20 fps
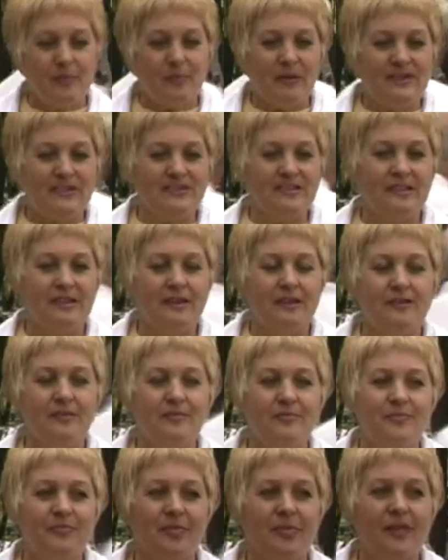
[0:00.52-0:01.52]
опасная.
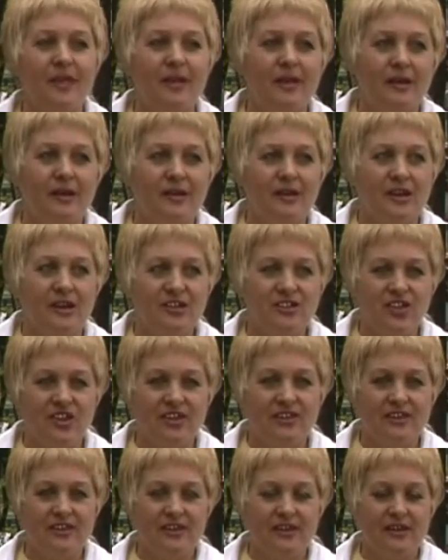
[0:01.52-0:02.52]

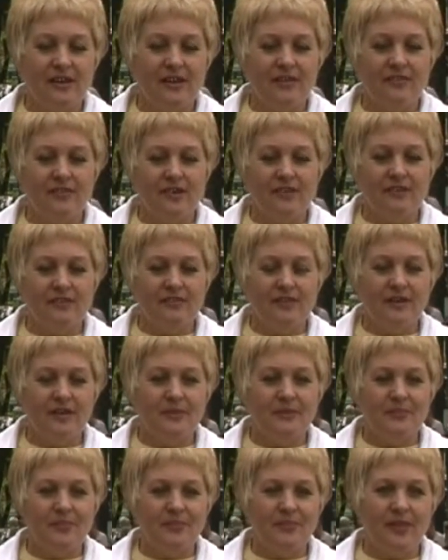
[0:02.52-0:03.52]
Коржан Наталья Ивановна.
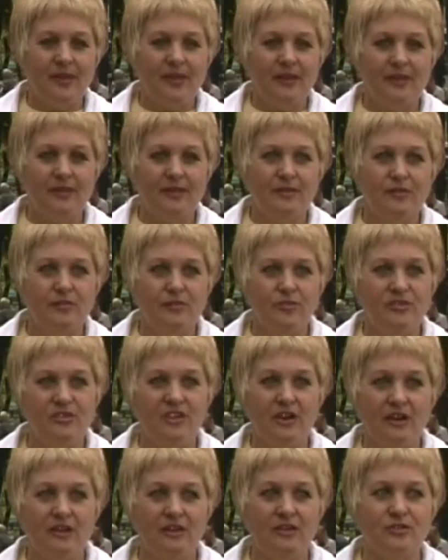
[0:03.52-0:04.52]
Ну,
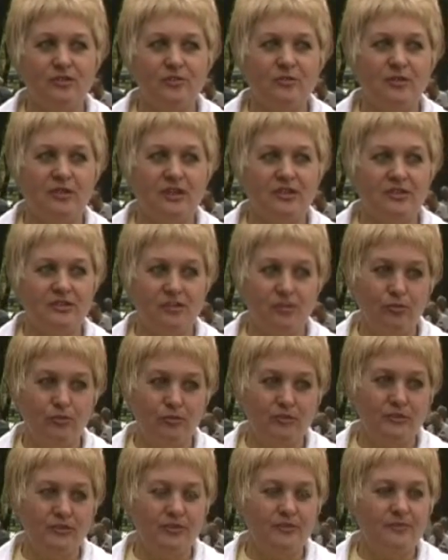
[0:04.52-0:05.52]
диагноз у меня
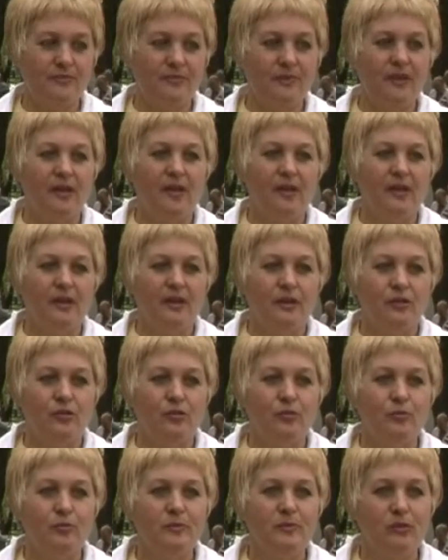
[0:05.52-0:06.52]
цирроз.
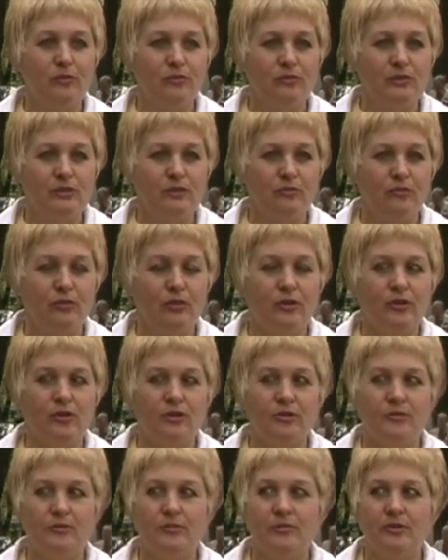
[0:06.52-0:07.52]
Крупноузловой
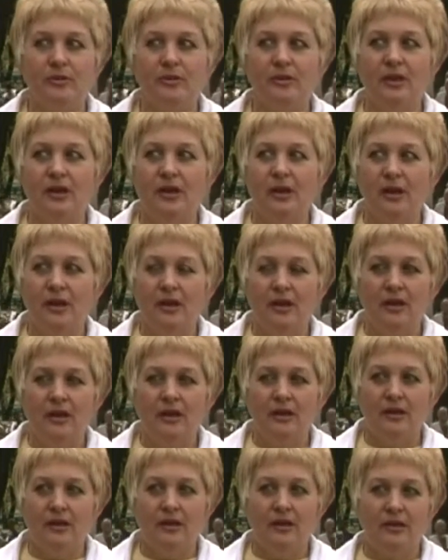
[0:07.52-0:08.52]
был
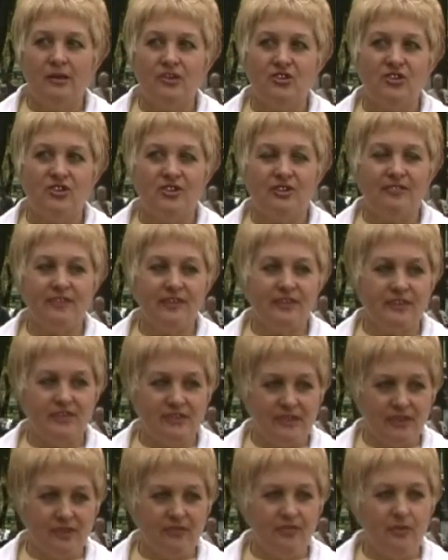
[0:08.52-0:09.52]
и жировая
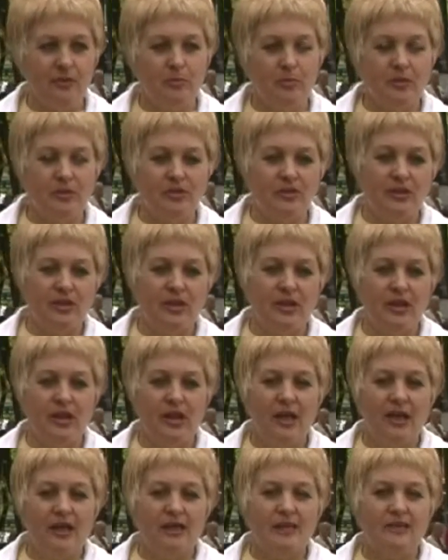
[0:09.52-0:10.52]
дистрофия печени.
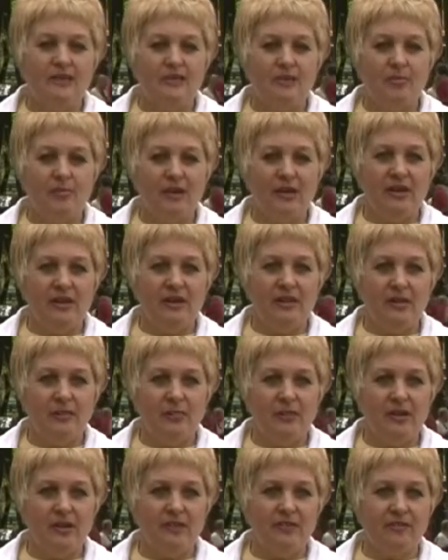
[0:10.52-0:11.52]
Заболела
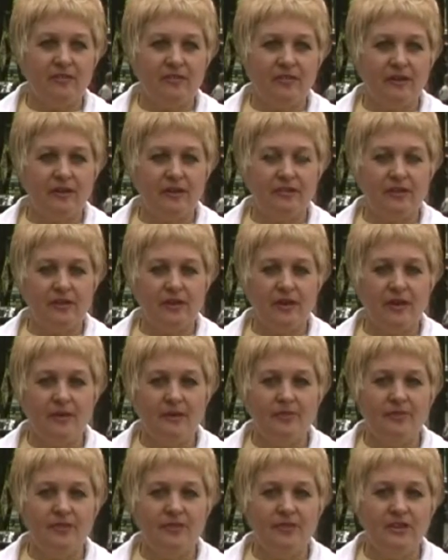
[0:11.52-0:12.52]
1 января
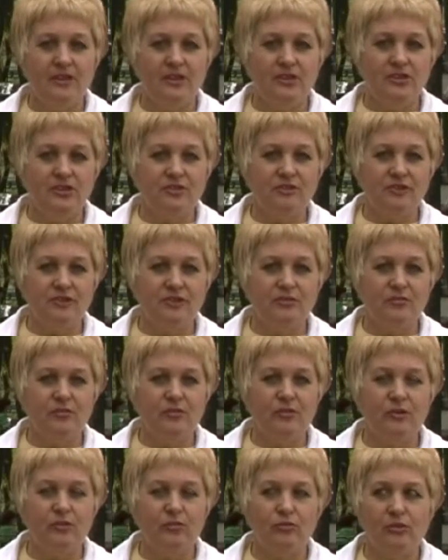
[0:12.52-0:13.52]

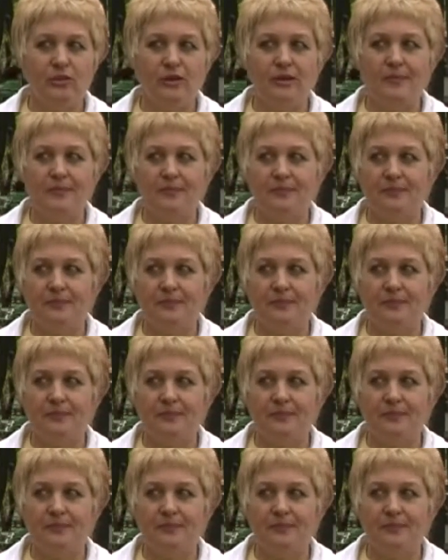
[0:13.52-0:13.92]
2008 года.